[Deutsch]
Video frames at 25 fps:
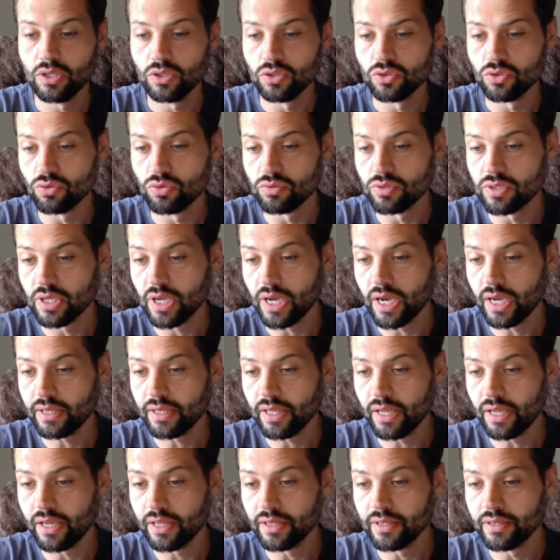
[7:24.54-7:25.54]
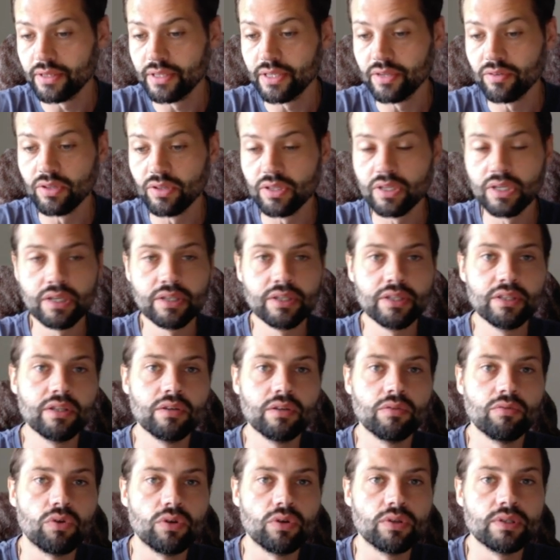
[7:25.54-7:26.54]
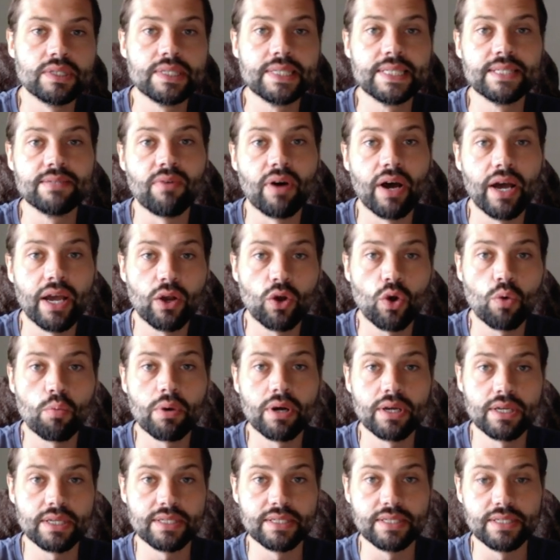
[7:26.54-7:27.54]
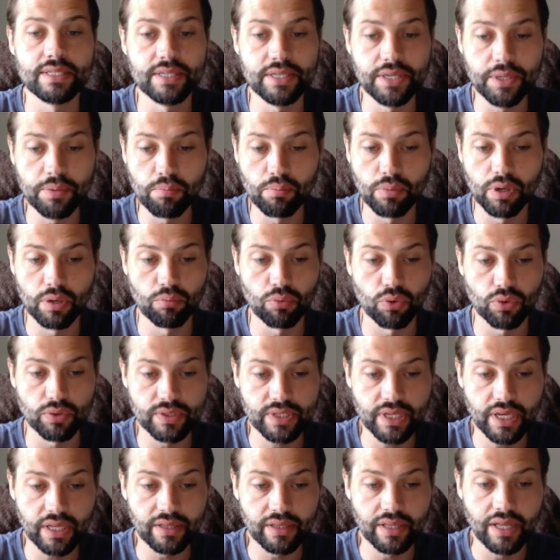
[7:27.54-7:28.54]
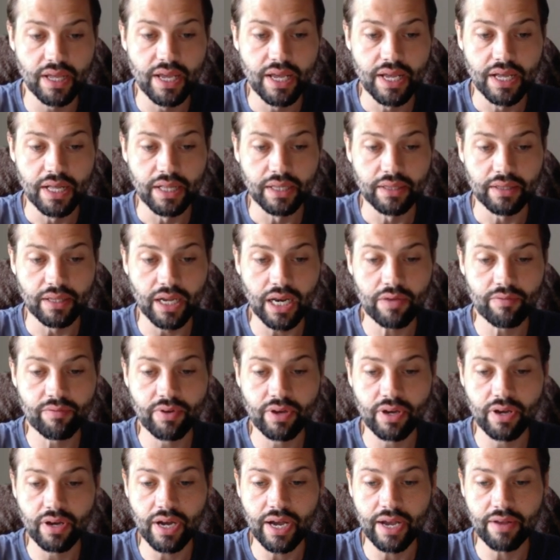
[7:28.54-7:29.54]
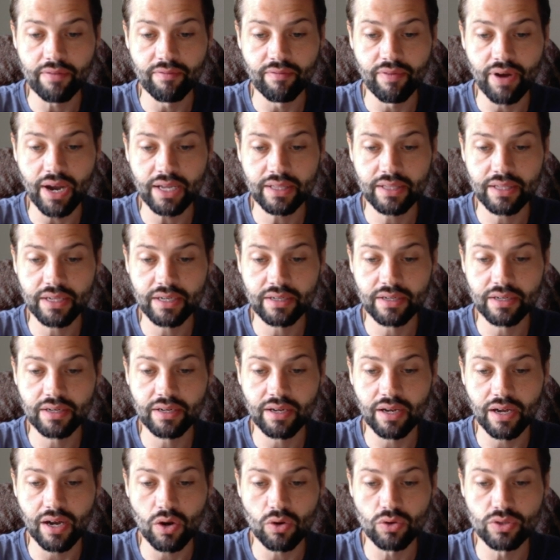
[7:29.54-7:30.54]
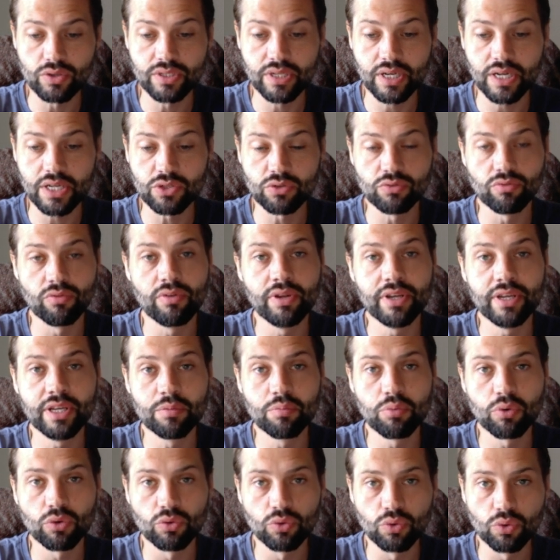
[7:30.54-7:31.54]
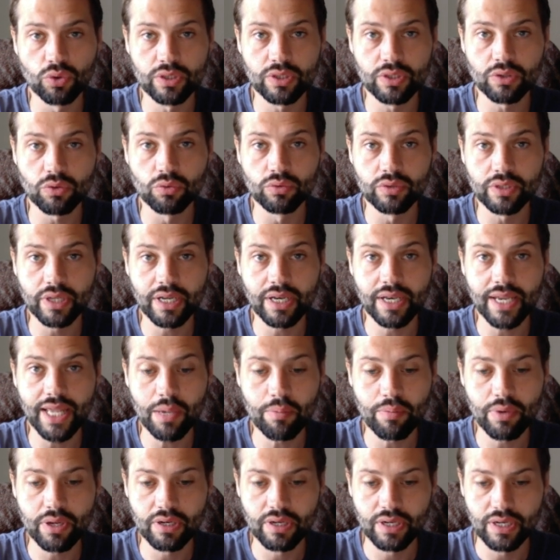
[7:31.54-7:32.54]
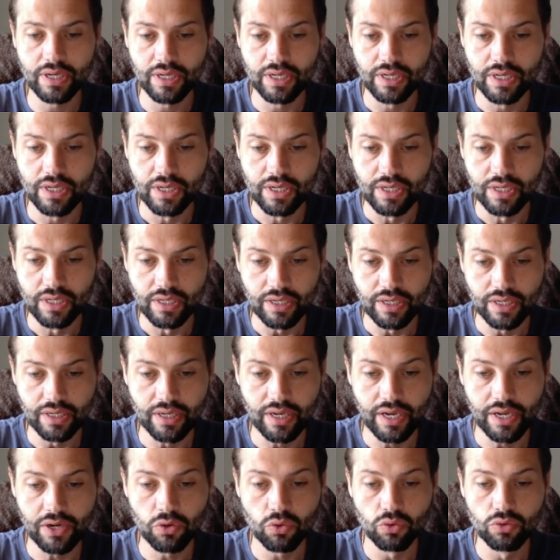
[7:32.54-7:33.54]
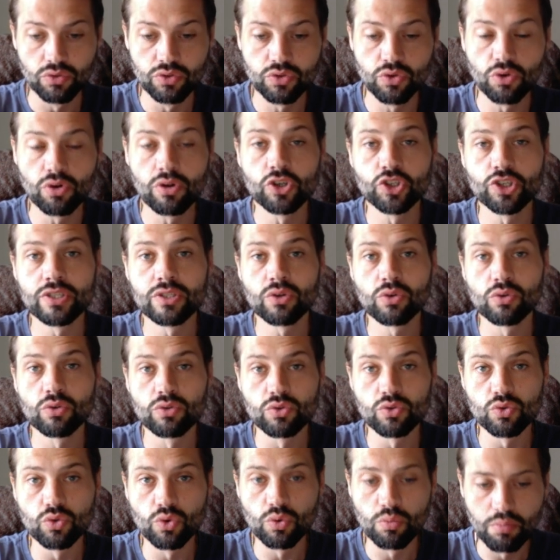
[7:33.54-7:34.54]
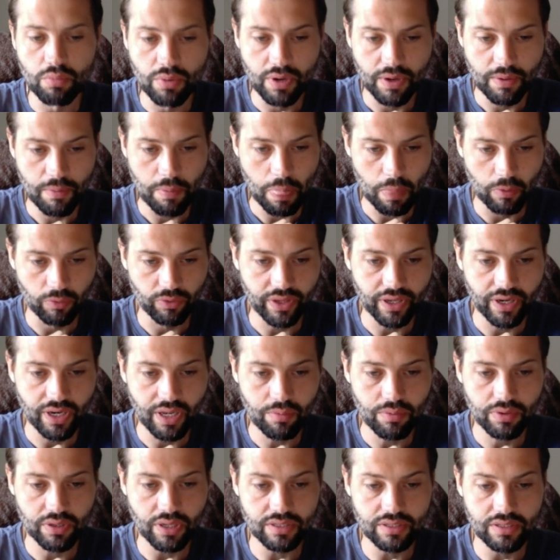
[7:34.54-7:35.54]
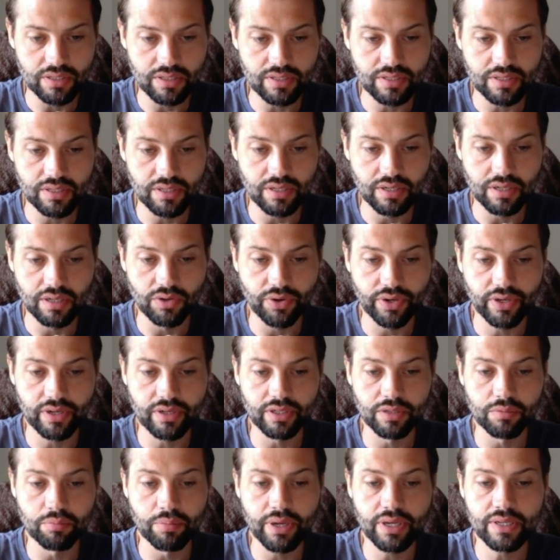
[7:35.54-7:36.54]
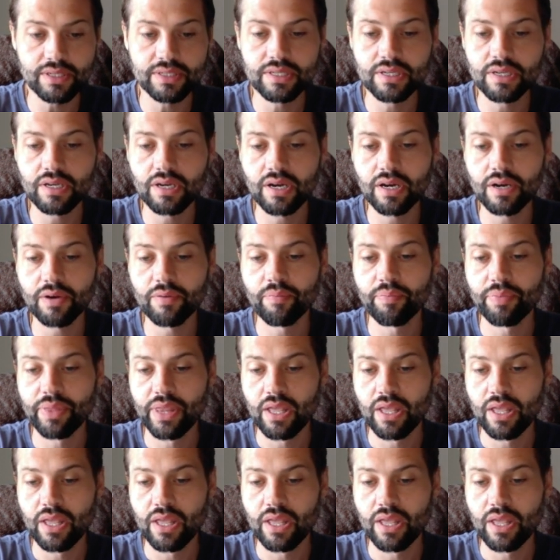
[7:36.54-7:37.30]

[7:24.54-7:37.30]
zurzeit einer Dividendenrendite von 2,7 Prozent. Dann haben wir einen weiteren Haushalts- und Pflegeproduktunternehmen, äh, ein unzyklisches Konsumunternehmen, das ist äh, Record Banksia